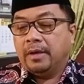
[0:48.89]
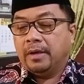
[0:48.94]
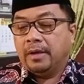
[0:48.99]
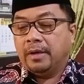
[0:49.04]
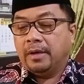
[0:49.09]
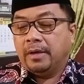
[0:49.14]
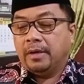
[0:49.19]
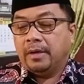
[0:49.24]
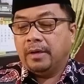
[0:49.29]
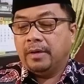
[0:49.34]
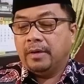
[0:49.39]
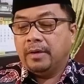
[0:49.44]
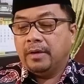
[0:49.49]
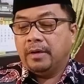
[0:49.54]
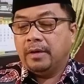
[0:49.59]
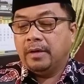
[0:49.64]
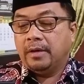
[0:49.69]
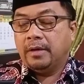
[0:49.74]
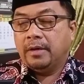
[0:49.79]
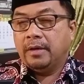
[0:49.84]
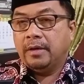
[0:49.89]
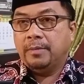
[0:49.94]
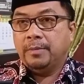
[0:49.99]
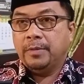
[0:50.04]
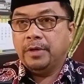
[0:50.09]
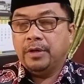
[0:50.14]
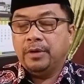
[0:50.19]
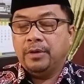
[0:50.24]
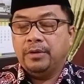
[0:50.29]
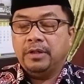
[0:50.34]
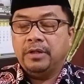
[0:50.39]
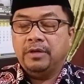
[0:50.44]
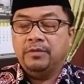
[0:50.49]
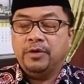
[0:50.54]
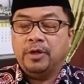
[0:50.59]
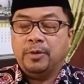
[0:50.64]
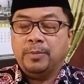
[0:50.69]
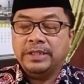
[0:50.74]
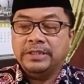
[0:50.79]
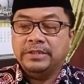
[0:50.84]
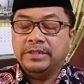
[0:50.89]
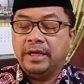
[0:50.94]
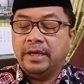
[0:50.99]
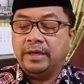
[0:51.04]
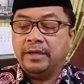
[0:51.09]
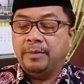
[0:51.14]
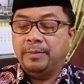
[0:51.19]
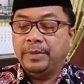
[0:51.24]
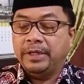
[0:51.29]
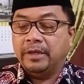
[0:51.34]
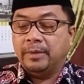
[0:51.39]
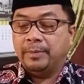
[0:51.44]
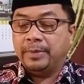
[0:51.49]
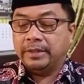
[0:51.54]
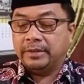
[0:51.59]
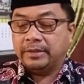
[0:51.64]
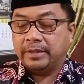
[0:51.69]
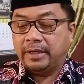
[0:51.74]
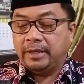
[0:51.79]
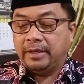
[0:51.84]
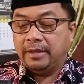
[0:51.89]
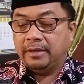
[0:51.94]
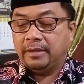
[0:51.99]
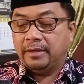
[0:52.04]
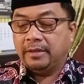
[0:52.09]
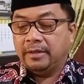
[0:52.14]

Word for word: eh, menurut informasi yang kami dapatkan,